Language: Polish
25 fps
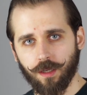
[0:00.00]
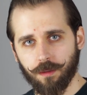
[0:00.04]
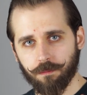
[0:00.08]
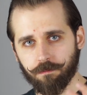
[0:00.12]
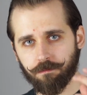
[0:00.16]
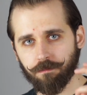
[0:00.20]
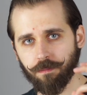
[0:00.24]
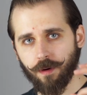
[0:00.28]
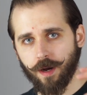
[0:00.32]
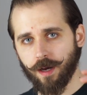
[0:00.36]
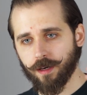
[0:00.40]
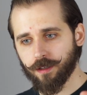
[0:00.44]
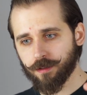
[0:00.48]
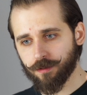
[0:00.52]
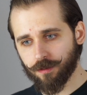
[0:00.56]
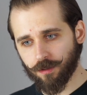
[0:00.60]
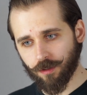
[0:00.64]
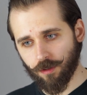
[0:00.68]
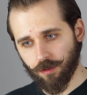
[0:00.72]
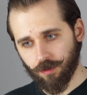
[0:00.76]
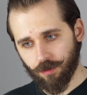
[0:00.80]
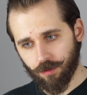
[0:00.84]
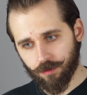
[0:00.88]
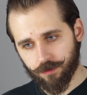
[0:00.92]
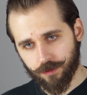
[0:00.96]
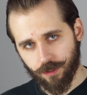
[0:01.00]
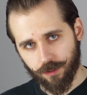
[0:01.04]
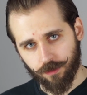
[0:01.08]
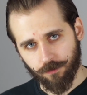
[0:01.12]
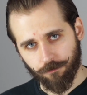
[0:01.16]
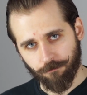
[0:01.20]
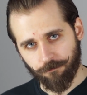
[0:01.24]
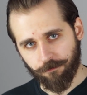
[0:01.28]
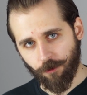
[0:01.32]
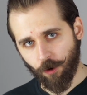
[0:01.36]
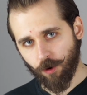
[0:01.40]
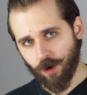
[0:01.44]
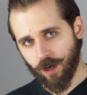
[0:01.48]
bardzo ten
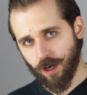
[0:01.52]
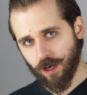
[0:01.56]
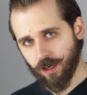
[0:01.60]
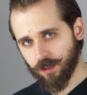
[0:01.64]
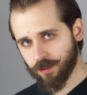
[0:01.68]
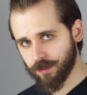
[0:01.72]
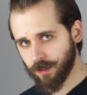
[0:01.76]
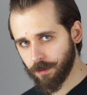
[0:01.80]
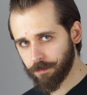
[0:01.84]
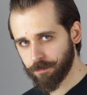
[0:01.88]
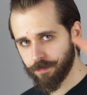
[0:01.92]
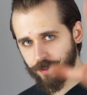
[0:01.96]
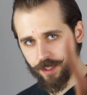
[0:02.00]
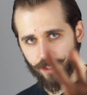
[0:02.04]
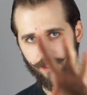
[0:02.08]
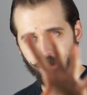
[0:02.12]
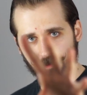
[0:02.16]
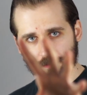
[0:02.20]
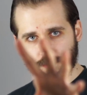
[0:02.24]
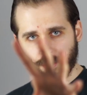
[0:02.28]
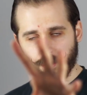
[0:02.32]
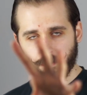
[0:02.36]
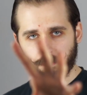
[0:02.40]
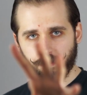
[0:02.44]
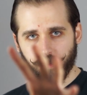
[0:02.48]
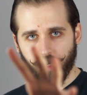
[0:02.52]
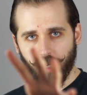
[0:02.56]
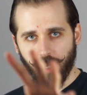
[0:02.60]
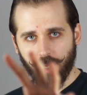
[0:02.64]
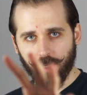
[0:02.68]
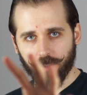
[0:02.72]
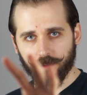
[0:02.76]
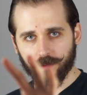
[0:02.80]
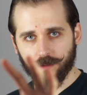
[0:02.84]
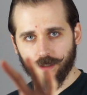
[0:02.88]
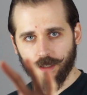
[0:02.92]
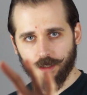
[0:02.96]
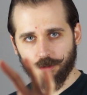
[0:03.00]
wokal na pierwszy
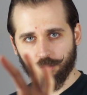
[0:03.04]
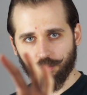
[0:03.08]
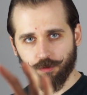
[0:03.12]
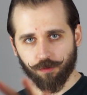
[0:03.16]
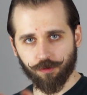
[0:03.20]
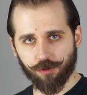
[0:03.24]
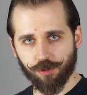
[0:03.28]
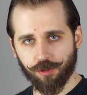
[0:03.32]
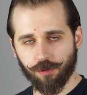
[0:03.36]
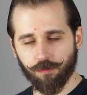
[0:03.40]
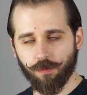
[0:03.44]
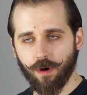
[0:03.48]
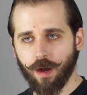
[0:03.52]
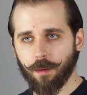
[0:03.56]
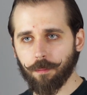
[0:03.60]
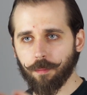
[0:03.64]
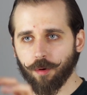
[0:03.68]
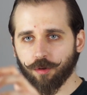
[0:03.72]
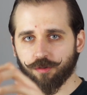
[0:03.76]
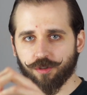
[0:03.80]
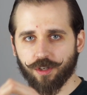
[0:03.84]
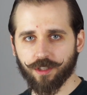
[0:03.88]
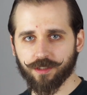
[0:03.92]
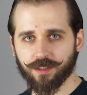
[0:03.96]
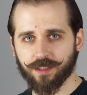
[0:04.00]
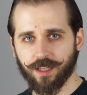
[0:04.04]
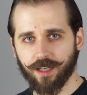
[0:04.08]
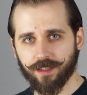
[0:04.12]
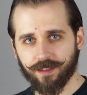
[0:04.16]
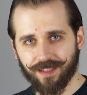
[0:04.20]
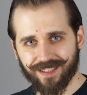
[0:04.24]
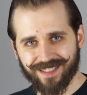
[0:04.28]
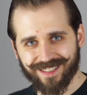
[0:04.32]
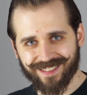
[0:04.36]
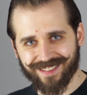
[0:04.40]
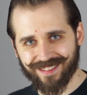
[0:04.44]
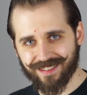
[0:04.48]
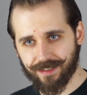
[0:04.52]
plan tak rzuciła, podczas
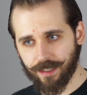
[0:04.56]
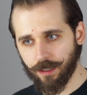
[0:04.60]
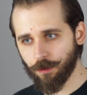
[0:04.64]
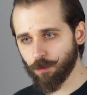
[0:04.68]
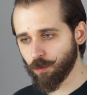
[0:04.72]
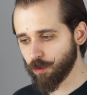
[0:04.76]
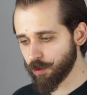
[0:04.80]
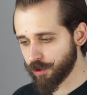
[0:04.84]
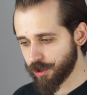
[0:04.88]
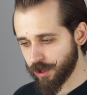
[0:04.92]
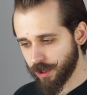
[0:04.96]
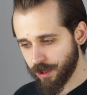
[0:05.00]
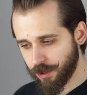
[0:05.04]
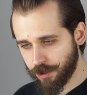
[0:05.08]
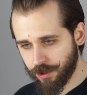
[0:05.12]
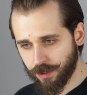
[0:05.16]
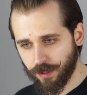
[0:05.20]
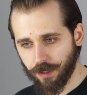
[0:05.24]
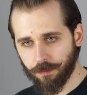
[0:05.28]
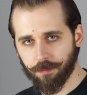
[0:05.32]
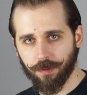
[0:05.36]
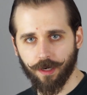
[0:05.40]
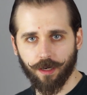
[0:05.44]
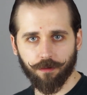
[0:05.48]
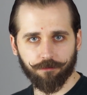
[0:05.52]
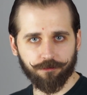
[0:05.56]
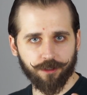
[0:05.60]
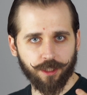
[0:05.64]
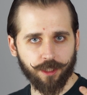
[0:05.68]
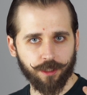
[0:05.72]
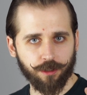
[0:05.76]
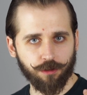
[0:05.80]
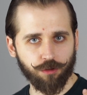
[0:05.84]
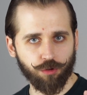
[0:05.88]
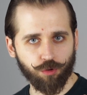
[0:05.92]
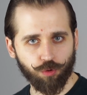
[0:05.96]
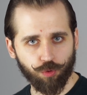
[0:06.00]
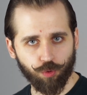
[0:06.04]
kiedy z tyłu dzieje się naprawdę
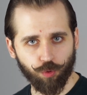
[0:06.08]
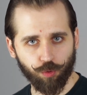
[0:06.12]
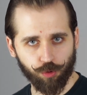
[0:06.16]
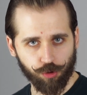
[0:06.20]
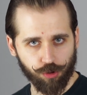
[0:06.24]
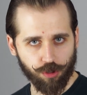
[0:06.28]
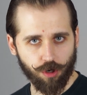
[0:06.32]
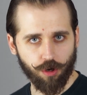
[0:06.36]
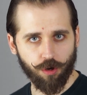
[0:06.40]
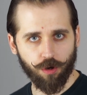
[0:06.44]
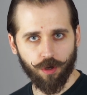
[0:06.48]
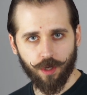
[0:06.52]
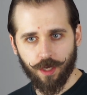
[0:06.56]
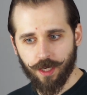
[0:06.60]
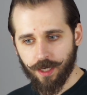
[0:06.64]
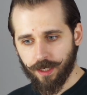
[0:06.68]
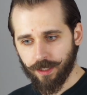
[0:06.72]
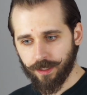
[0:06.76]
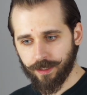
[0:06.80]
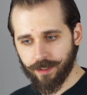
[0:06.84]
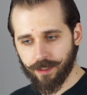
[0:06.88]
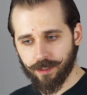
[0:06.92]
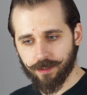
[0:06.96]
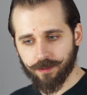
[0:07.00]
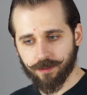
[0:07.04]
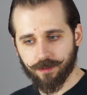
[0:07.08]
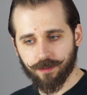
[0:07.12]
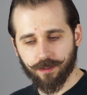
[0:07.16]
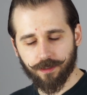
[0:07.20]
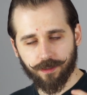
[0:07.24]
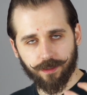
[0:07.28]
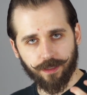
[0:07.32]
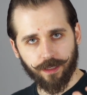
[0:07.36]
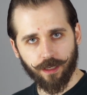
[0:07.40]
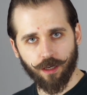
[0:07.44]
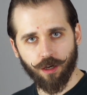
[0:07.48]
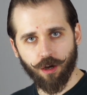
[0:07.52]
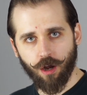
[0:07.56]
dużo i
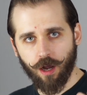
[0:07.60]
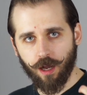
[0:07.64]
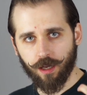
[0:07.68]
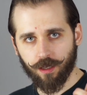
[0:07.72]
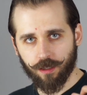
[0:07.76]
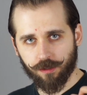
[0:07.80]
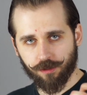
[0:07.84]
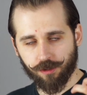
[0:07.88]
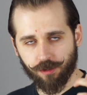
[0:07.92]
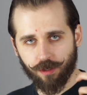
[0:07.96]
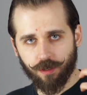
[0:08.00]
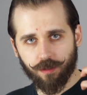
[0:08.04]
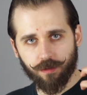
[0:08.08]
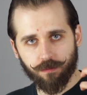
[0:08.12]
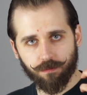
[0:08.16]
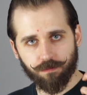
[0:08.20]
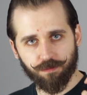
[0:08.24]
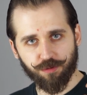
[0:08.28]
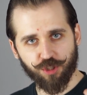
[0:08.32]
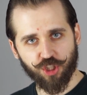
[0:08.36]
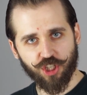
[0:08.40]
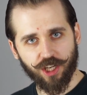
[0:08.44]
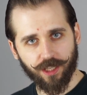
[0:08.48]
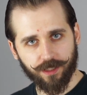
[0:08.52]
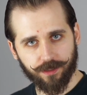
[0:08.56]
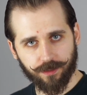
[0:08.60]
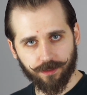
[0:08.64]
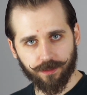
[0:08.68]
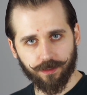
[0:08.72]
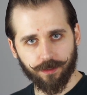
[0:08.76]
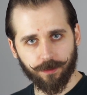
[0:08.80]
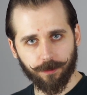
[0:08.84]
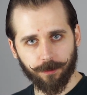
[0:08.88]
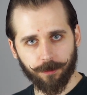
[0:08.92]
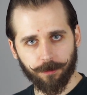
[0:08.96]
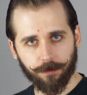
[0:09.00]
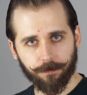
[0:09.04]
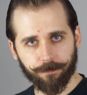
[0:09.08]
jest tego aż
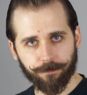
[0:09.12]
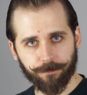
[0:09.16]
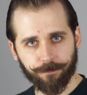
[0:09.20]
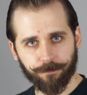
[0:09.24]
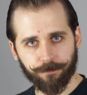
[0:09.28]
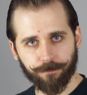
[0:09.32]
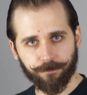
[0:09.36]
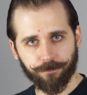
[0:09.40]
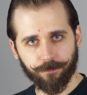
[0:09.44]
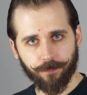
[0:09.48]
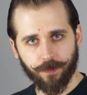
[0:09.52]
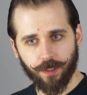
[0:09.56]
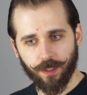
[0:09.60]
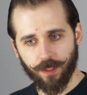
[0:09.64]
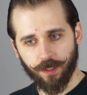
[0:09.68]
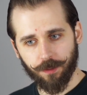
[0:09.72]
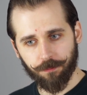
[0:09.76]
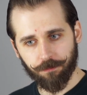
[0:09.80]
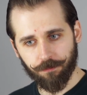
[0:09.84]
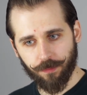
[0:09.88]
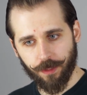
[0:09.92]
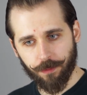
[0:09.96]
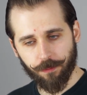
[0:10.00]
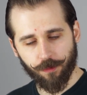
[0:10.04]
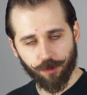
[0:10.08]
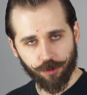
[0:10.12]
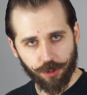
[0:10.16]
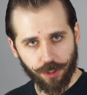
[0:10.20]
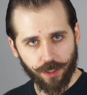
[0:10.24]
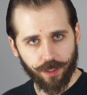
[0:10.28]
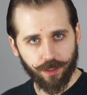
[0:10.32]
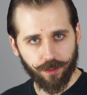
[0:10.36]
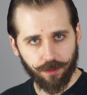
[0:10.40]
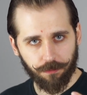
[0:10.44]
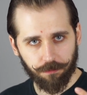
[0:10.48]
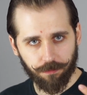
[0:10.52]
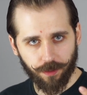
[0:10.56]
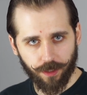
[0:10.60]
przesyt. Mimo,
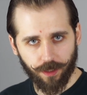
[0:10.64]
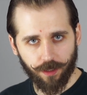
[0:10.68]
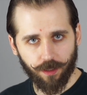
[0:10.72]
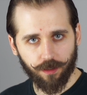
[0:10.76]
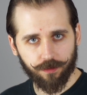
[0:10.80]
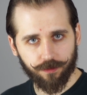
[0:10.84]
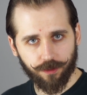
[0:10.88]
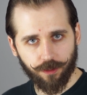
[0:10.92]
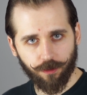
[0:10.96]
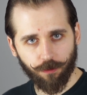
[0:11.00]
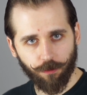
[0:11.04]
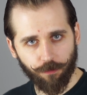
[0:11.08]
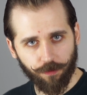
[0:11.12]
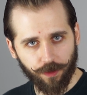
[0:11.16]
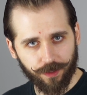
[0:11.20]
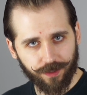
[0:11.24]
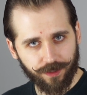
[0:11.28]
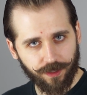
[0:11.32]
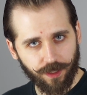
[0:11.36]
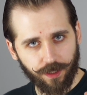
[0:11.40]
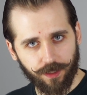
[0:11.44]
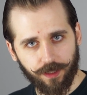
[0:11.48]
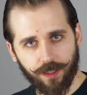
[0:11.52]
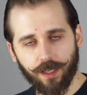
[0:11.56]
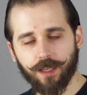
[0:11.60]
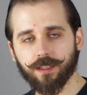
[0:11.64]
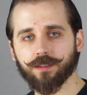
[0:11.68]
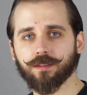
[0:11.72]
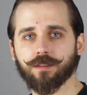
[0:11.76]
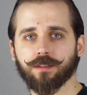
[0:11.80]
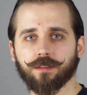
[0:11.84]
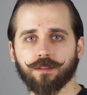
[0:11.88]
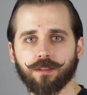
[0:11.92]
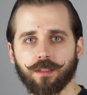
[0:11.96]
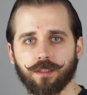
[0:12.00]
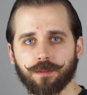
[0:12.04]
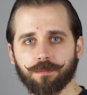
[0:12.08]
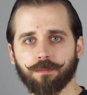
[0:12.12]
że Imperial Triumphant jest
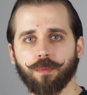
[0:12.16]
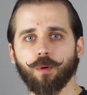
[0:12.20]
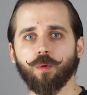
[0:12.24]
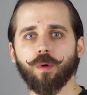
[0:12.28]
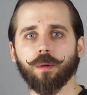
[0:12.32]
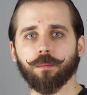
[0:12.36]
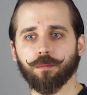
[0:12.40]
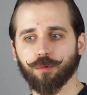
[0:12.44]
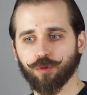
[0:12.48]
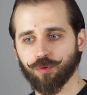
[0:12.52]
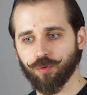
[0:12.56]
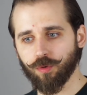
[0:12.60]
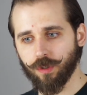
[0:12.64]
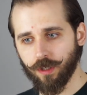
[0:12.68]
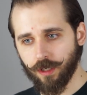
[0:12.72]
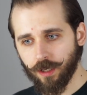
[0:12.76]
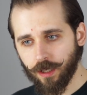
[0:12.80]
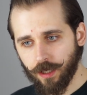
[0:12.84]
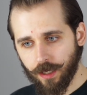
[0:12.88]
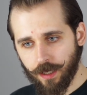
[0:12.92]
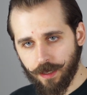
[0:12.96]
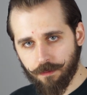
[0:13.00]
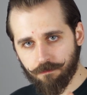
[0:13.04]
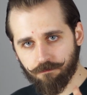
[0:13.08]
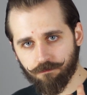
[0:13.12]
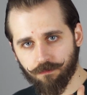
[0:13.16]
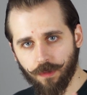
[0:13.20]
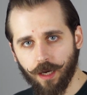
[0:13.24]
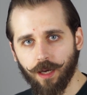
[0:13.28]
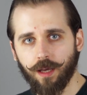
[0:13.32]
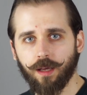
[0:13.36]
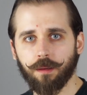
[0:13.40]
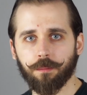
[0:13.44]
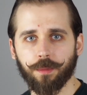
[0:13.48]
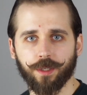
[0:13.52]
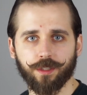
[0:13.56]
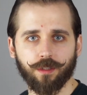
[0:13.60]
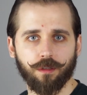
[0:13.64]
zespołem, który ma
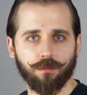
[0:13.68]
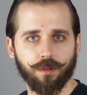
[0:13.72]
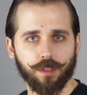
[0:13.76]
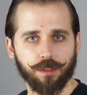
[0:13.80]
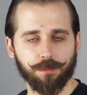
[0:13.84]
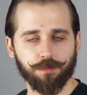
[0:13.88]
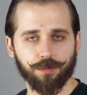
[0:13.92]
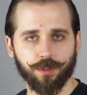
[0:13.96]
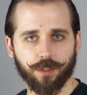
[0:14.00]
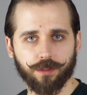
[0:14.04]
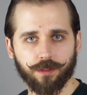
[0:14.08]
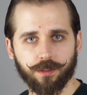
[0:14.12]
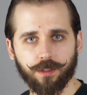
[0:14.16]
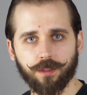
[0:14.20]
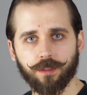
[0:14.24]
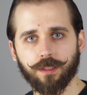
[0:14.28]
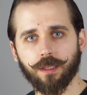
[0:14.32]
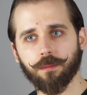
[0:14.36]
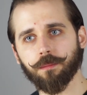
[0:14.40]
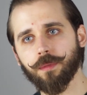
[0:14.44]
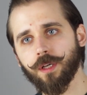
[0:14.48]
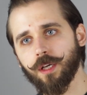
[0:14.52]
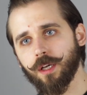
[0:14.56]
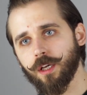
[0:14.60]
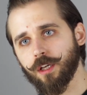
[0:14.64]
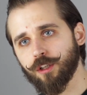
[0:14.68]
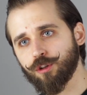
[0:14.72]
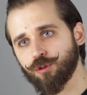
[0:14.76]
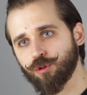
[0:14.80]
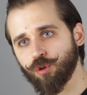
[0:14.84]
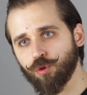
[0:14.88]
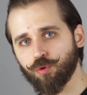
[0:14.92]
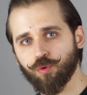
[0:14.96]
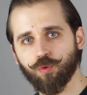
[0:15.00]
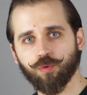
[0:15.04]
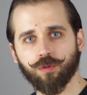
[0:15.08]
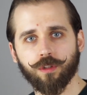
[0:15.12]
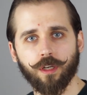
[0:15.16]
emanować przesytem,
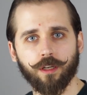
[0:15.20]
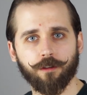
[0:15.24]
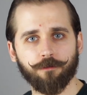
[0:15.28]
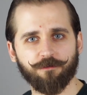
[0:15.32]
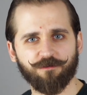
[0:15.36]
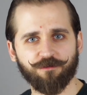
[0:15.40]
to tutaj